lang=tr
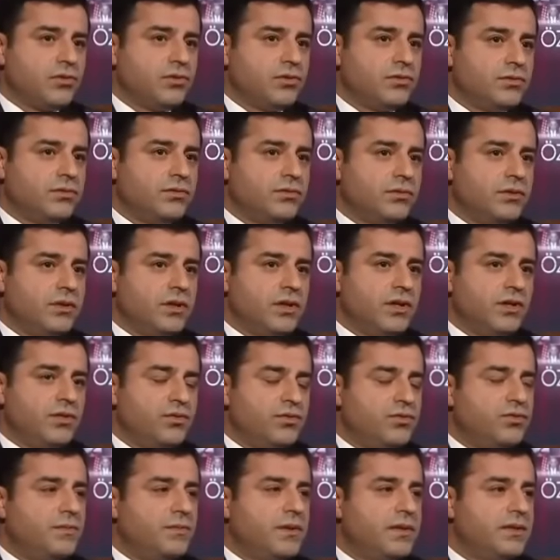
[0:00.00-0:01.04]
olduğu,
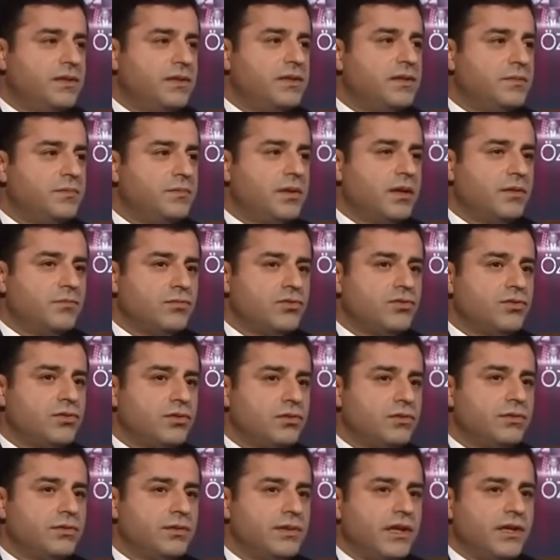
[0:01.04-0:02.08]
hükümetin yıpranmış
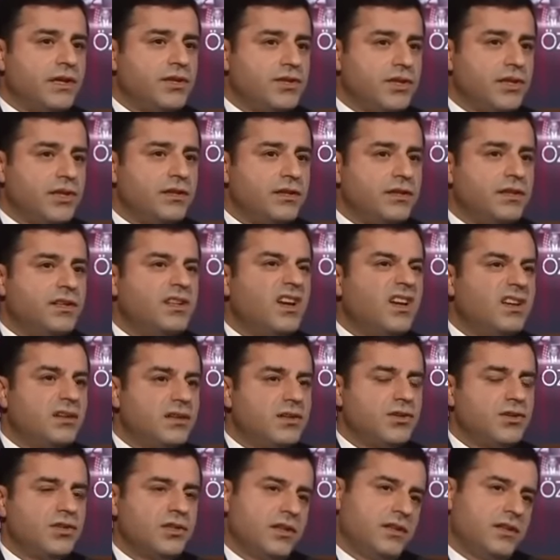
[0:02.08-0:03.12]
olduğu gerçeğini,
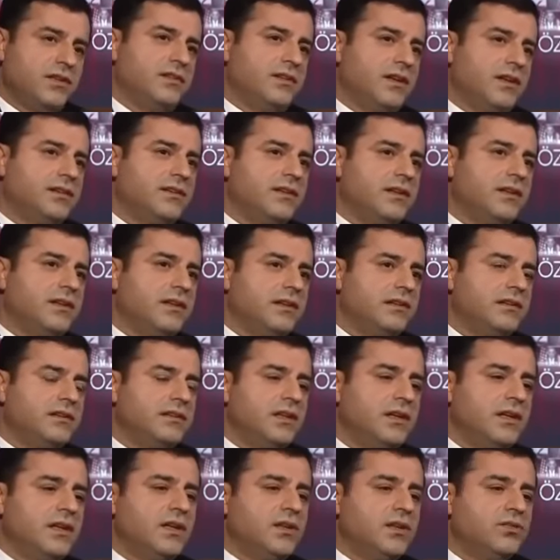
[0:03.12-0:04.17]
yanlışlarını, hatalarını
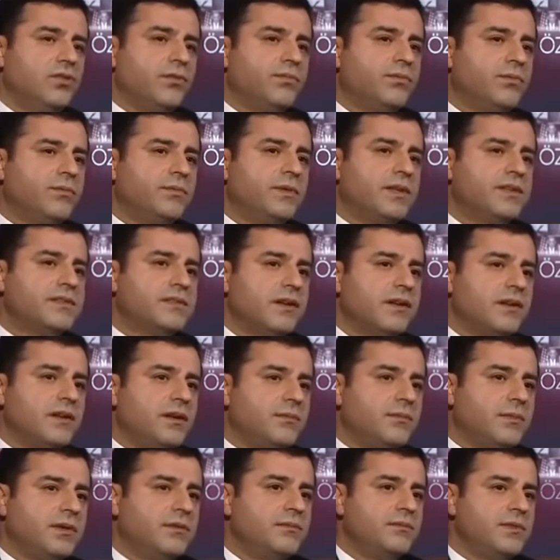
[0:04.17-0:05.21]
toplumdan
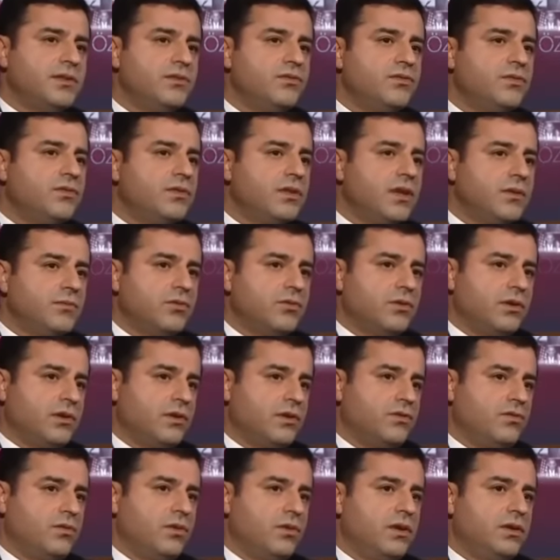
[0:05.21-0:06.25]
saklamanın bir yöntemi
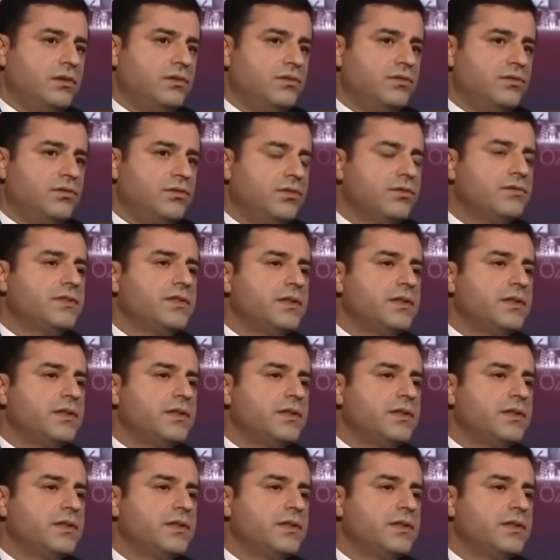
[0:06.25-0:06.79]
olarak kullanılıyor.